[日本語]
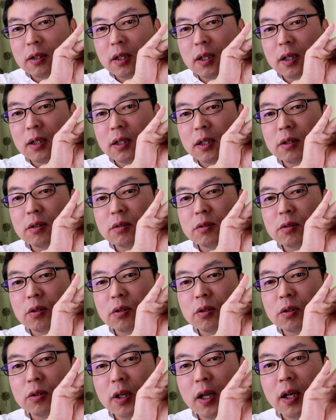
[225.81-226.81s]
で、引く
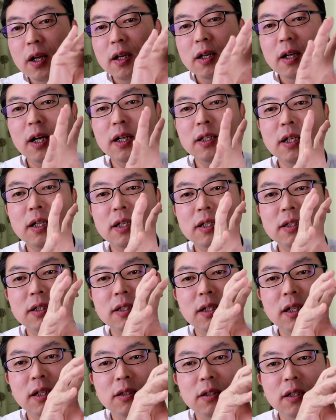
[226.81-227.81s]
ことで新
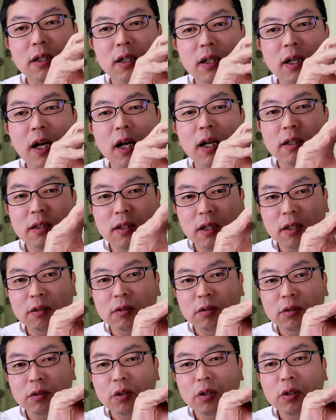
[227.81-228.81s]
しい血液が入ってい
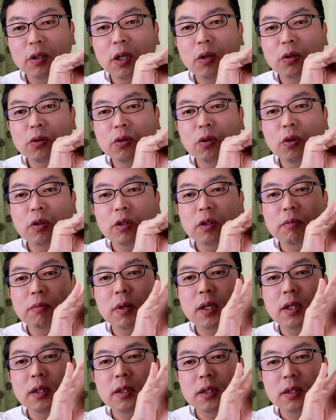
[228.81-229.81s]
くといったことを
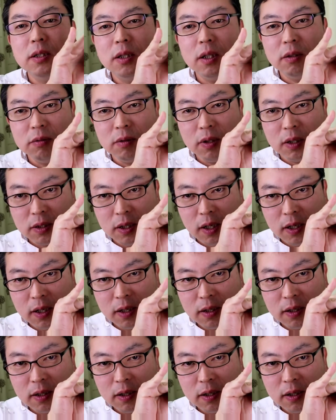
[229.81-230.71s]
イメージしてください。